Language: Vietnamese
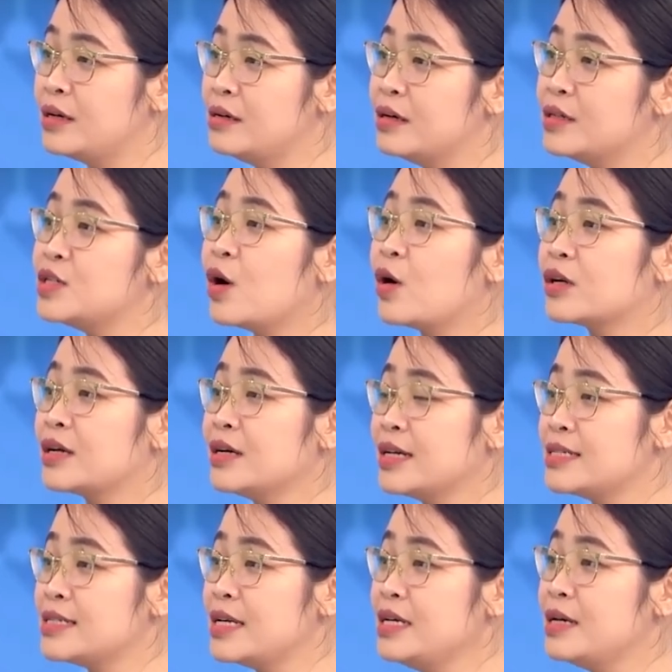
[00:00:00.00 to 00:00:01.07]
lựa chọn
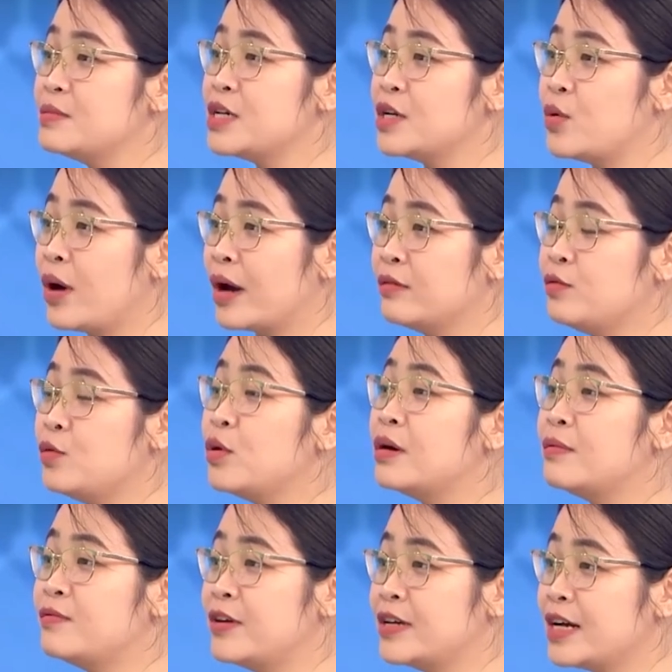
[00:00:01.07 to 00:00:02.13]
các cái xét nghiệm chẩn đoán phù
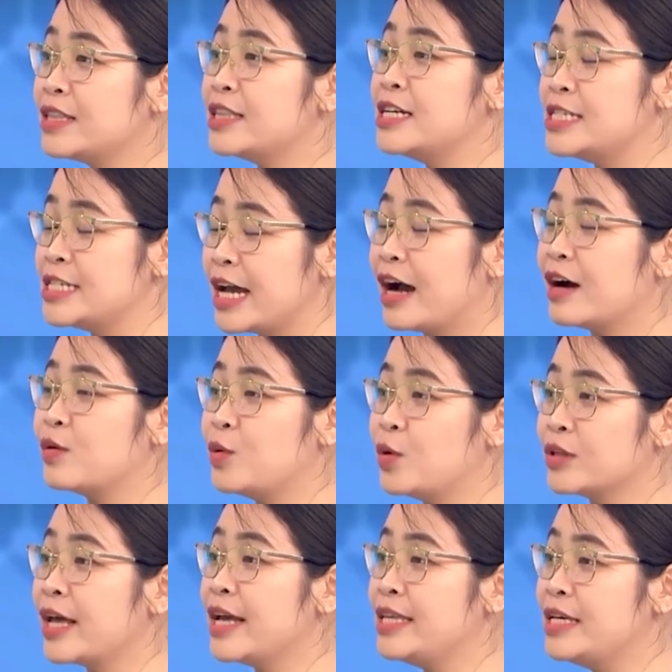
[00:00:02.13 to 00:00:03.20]
hợp với cả tình trạng
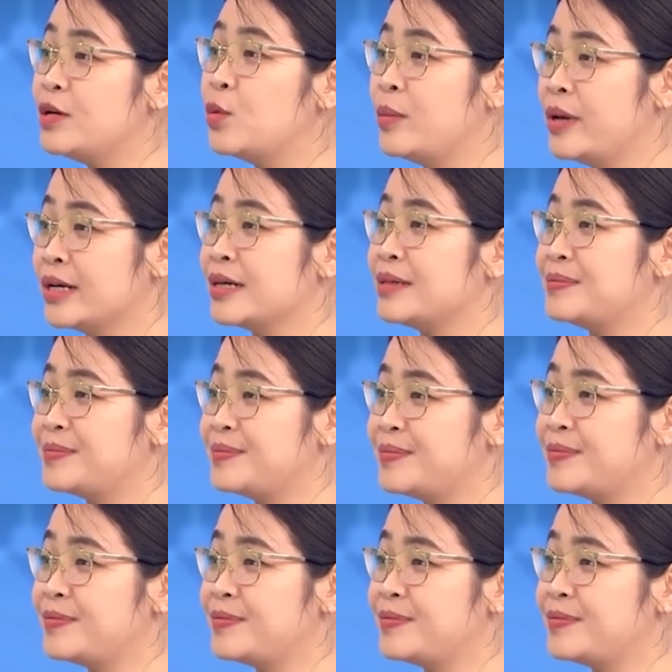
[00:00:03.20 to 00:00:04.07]
của thai nhi của mình ạ.